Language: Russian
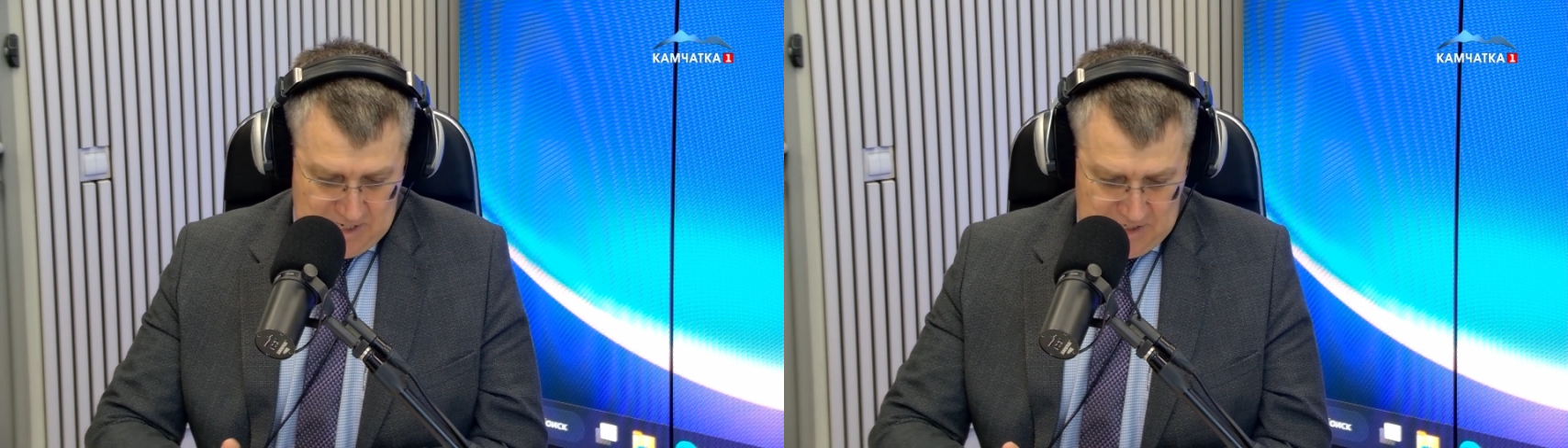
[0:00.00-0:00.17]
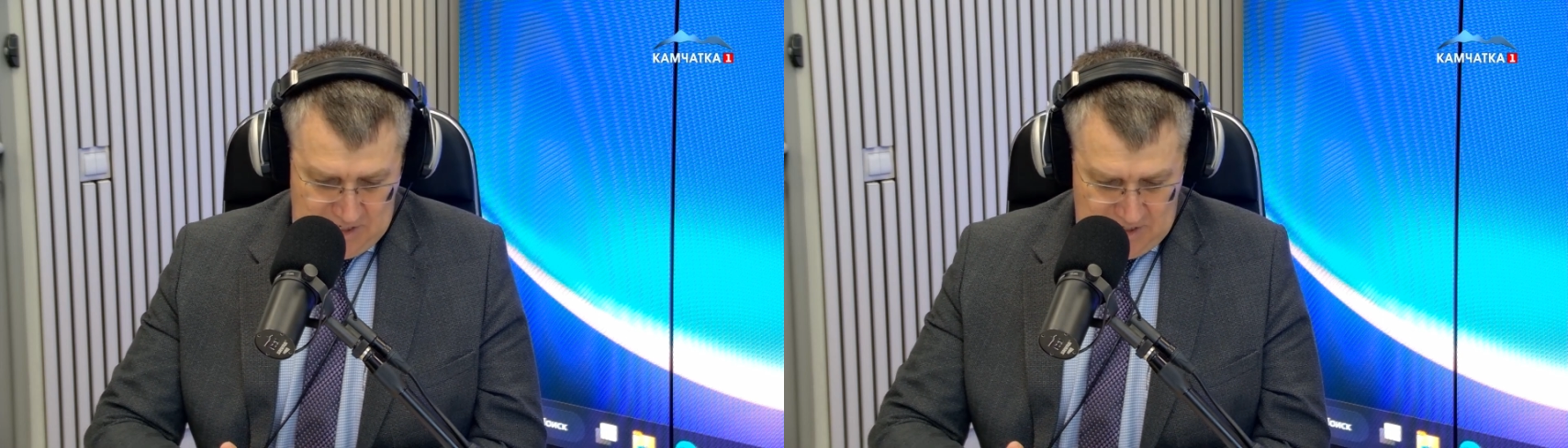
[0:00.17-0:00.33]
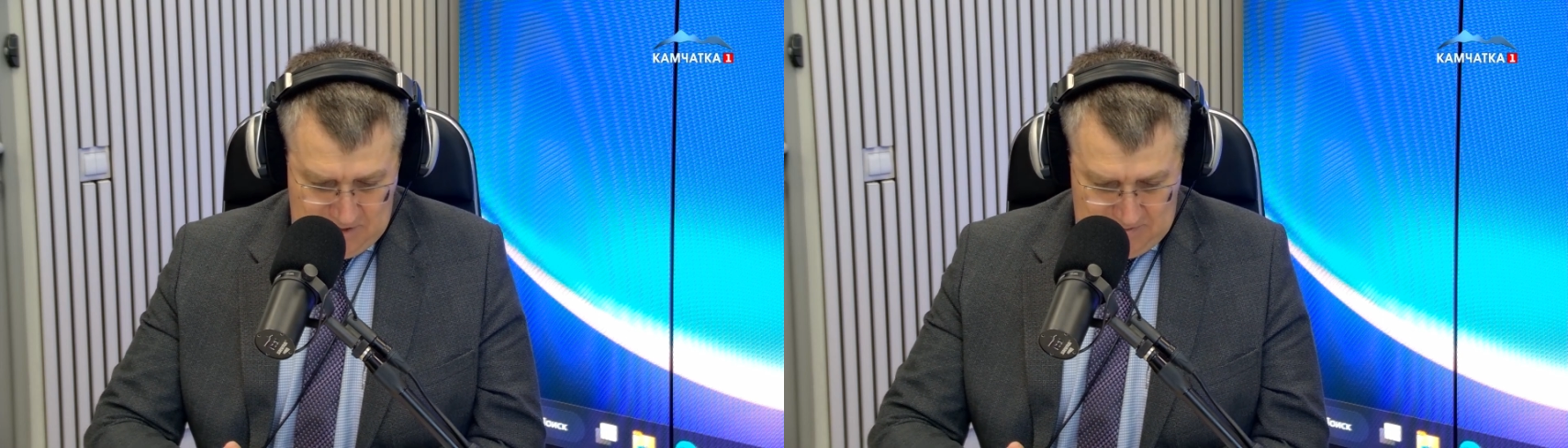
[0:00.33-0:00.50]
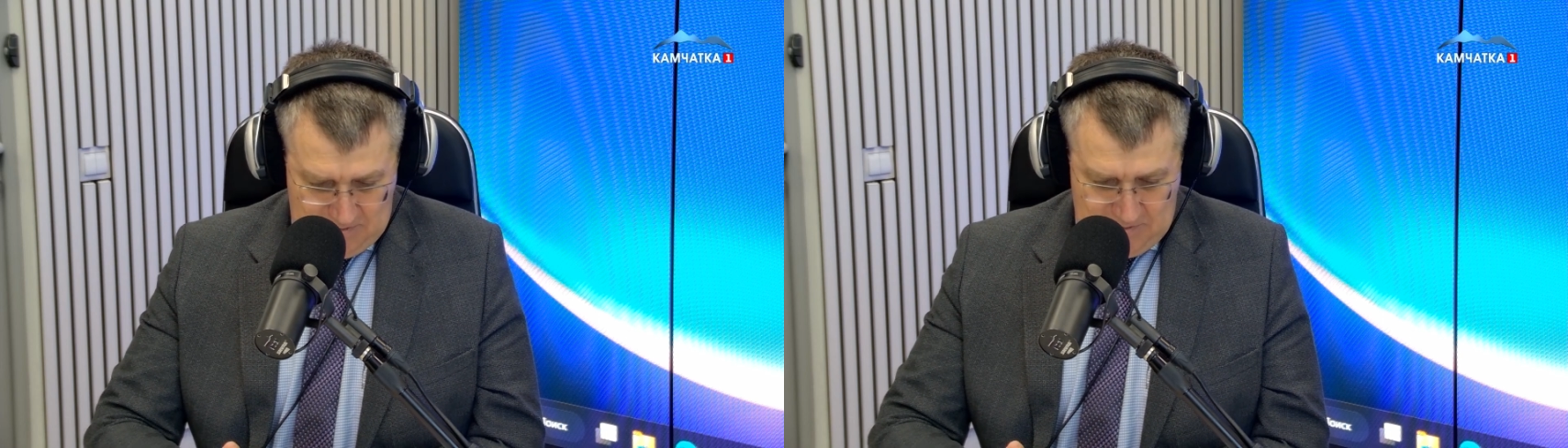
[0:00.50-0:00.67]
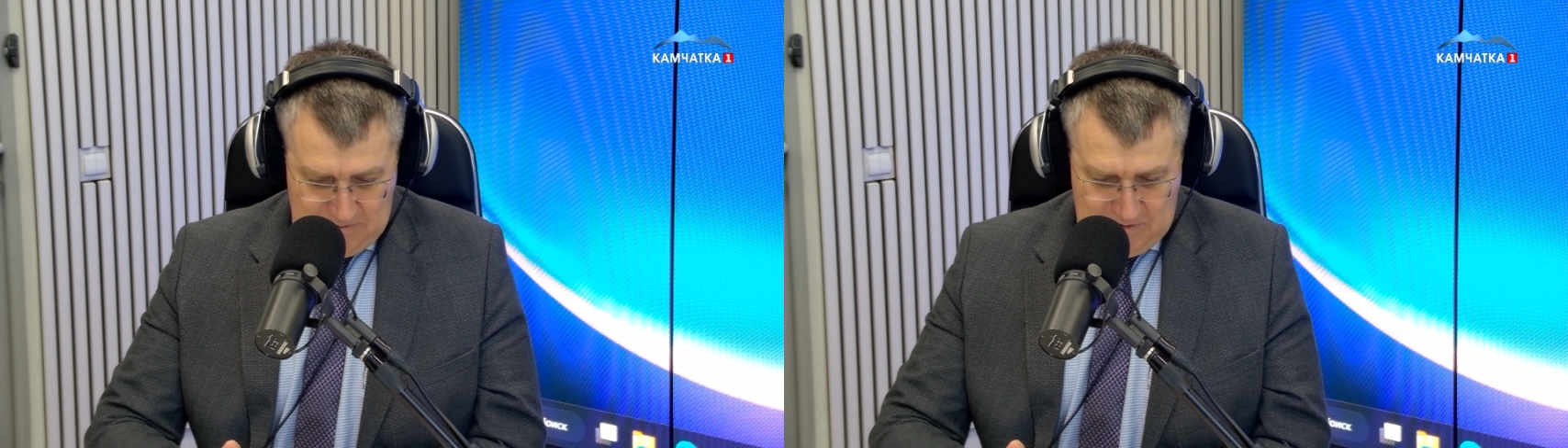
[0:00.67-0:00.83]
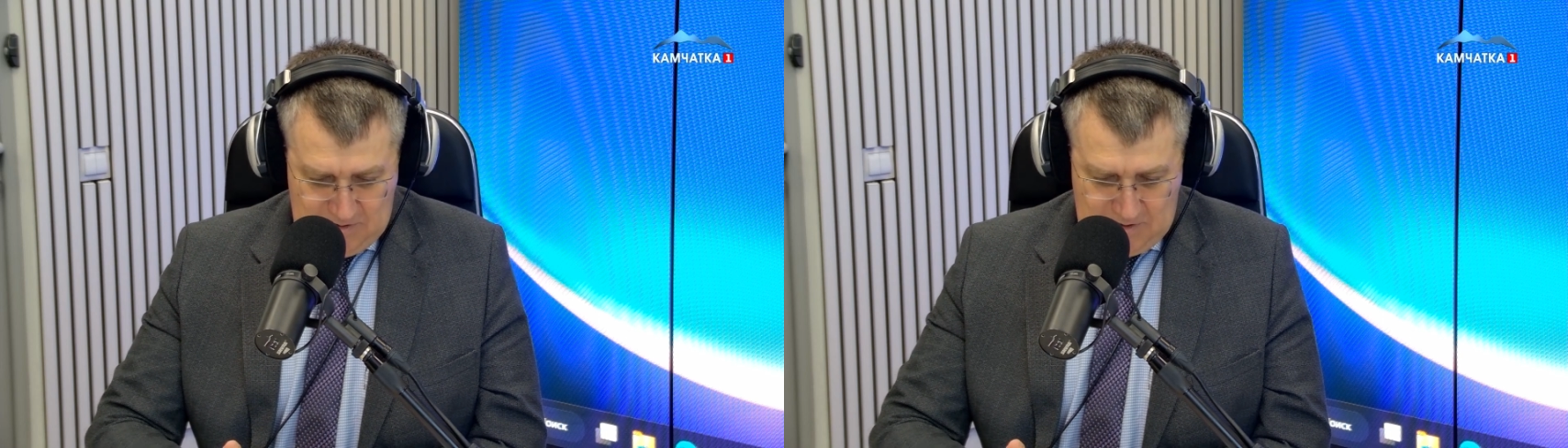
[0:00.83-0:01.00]
И
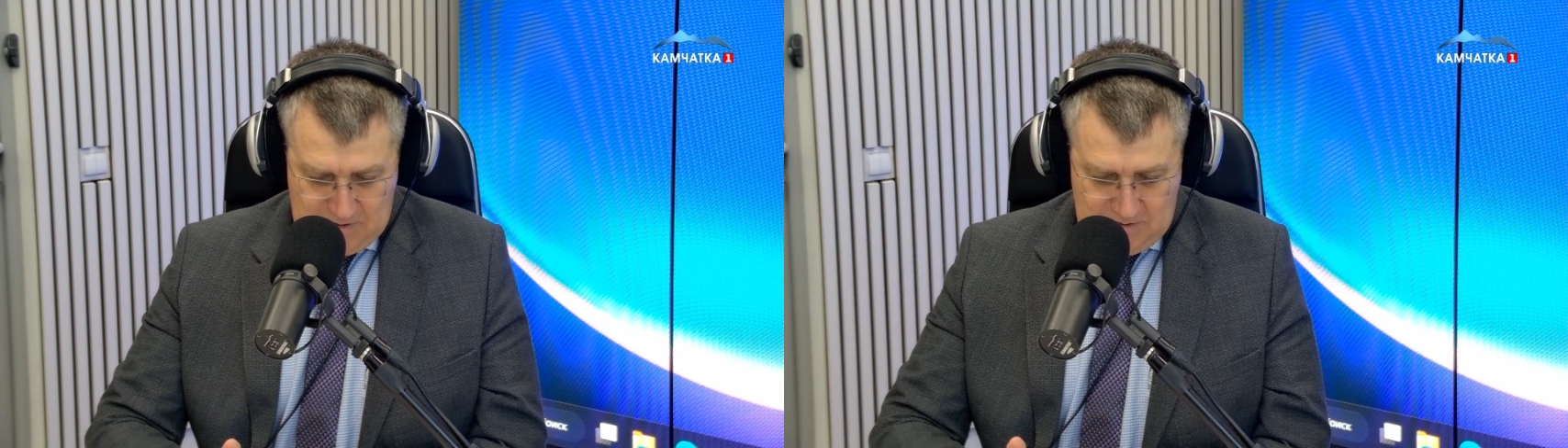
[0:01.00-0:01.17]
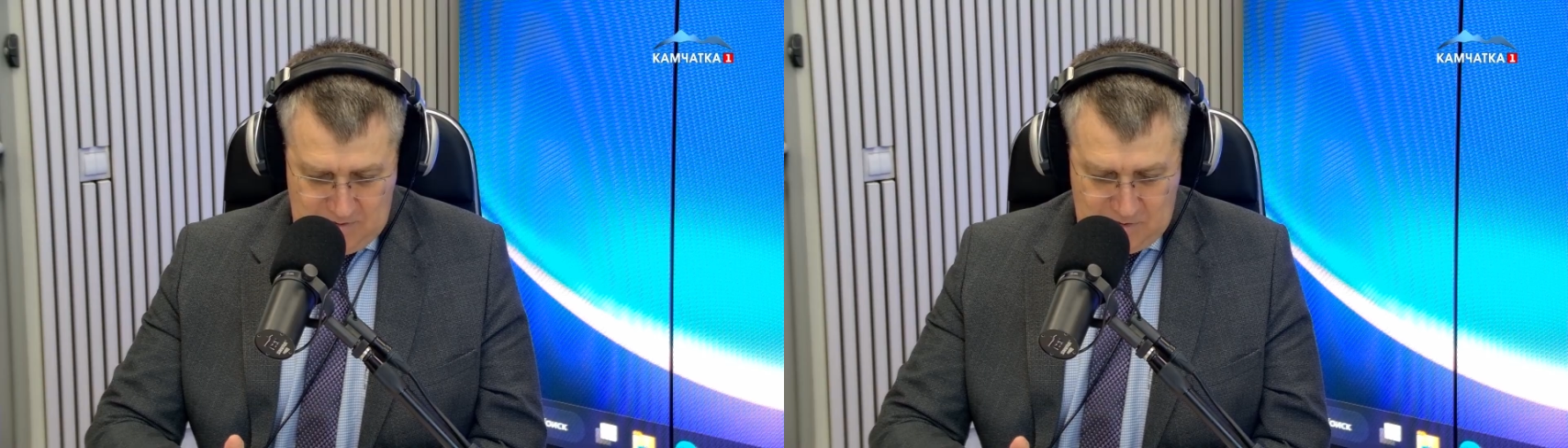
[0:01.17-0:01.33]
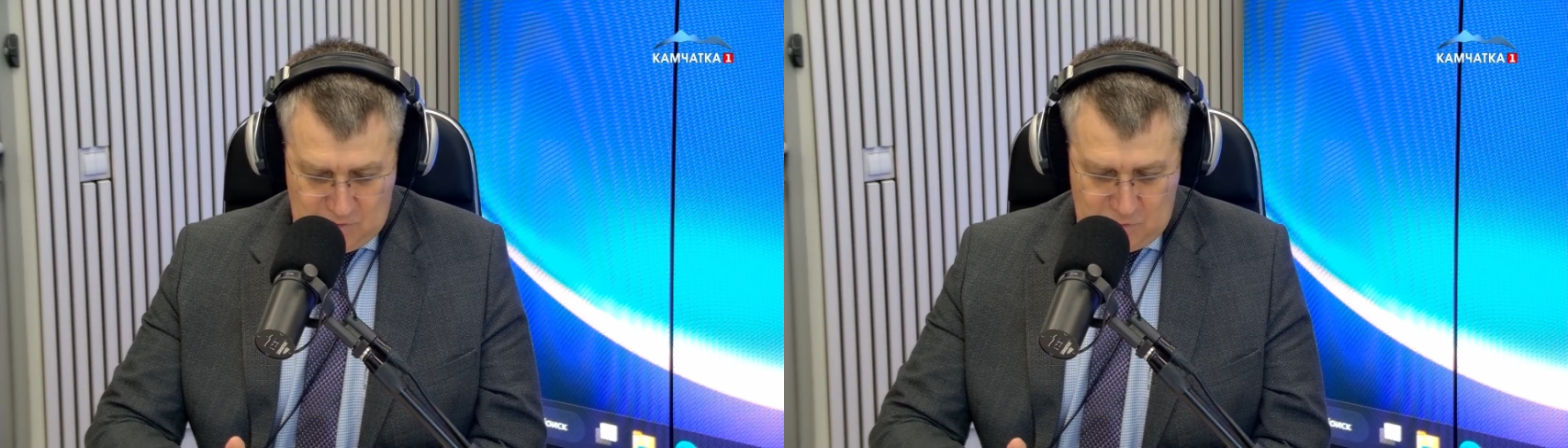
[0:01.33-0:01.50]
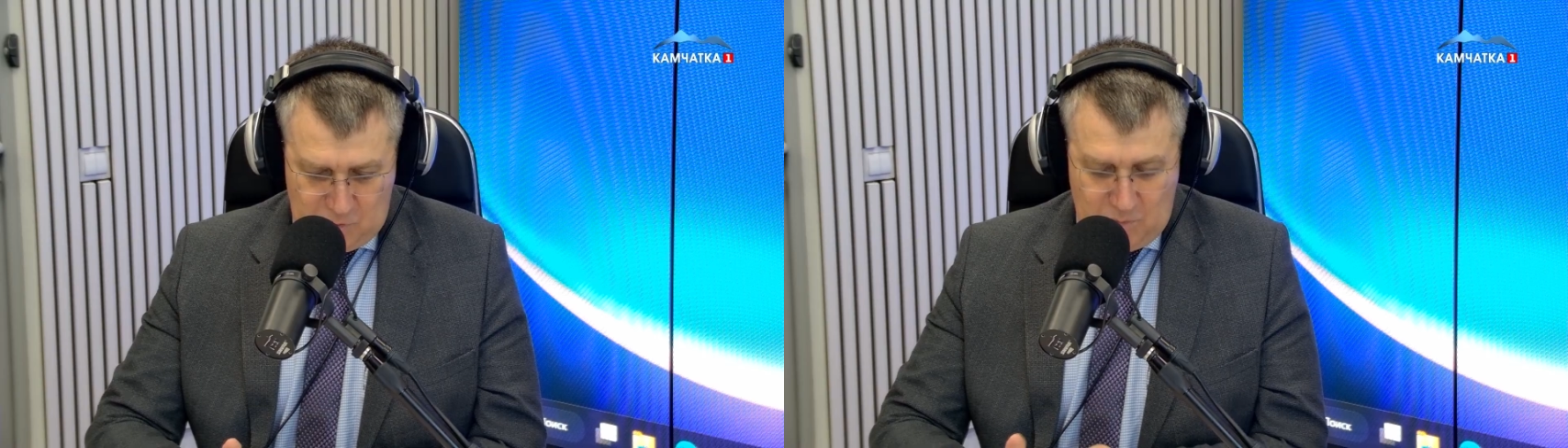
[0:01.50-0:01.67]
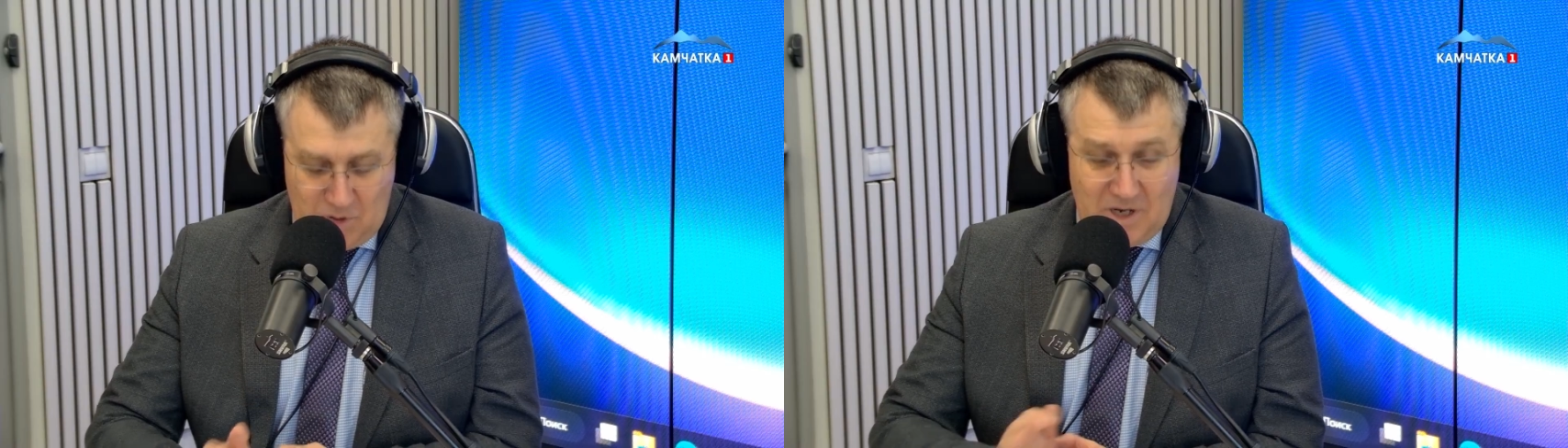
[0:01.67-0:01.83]
э, чтобы